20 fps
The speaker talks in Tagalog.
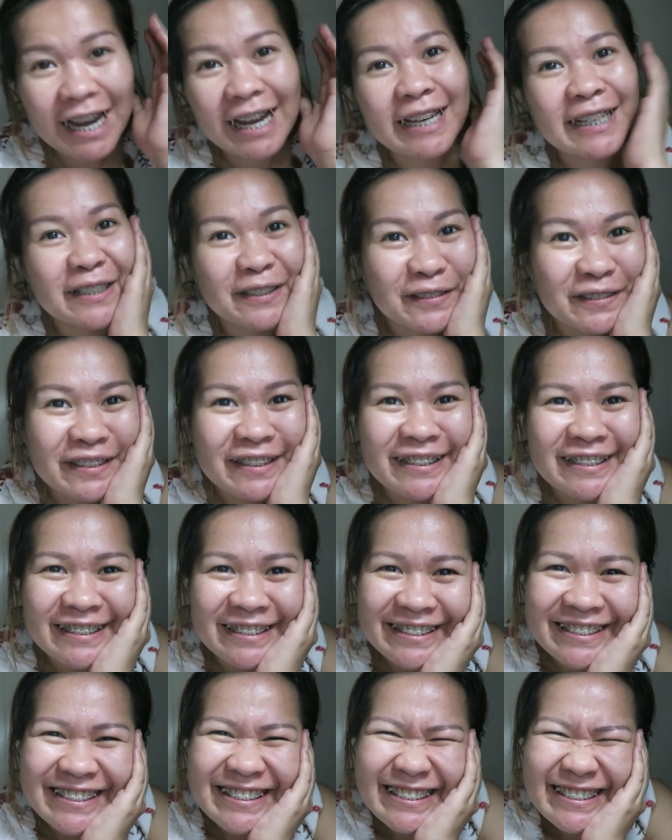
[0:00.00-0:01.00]
ayun.
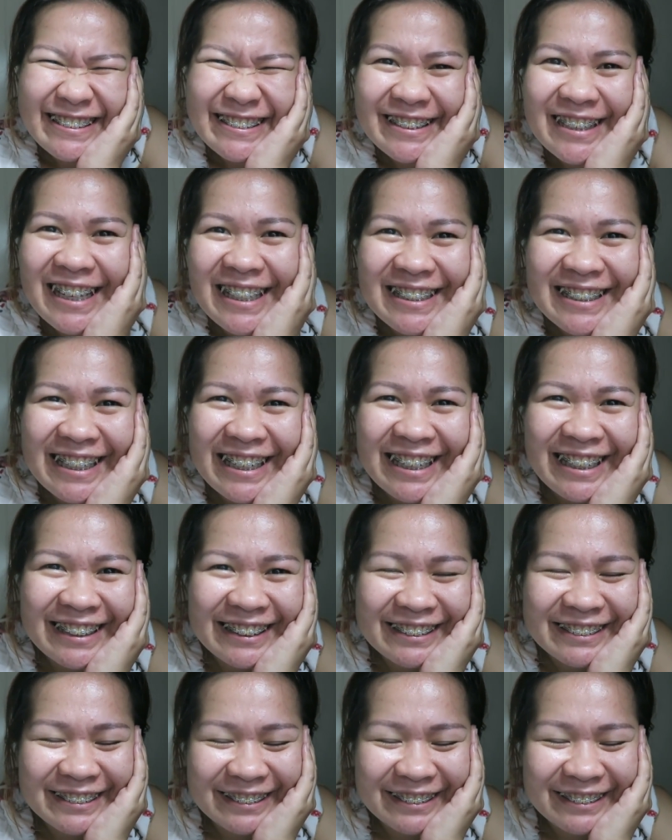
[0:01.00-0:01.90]
Saya.